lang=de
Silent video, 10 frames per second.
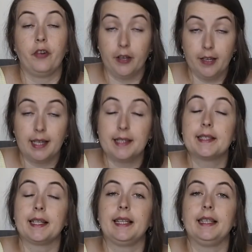von
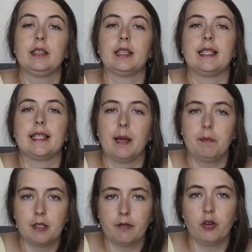Astrid Lindgren
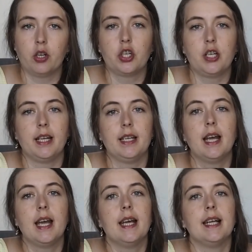selbst vorstellen,
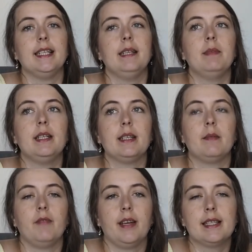die mich
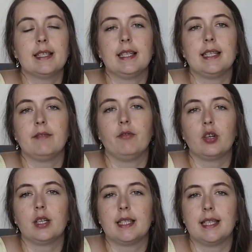im Wesentlichen
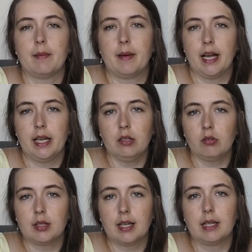wirklich sehr
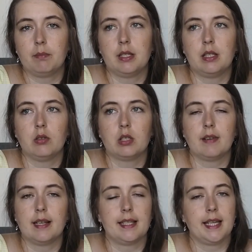beeindruckt hat, bzw.